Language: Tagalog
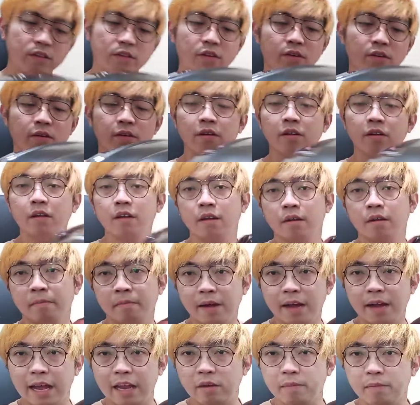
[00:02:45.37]
So,
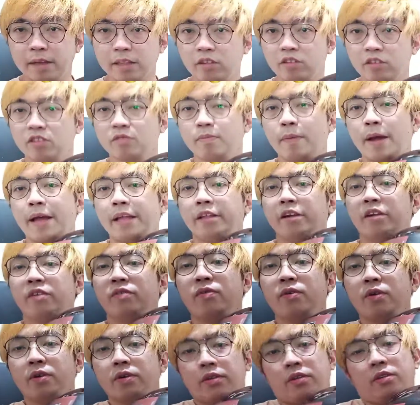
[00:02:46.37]
magkano ba tong
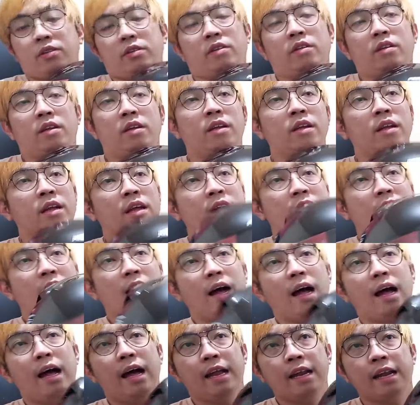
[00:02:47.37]
Spider Force?
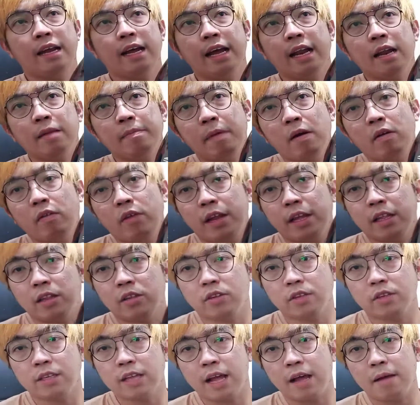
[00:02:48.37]
Uh, naganap ako
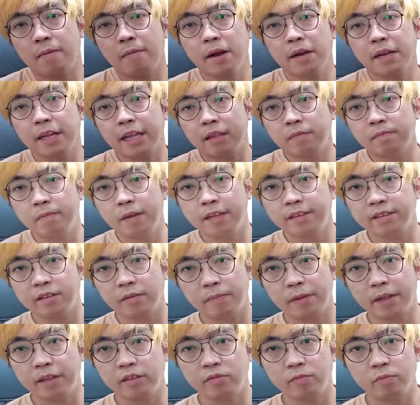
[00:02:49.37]
nito sa marketplace
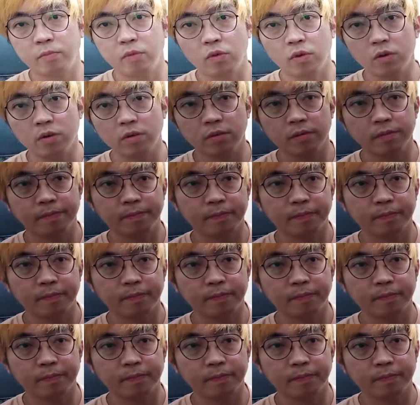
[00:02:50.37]
sa Facebook.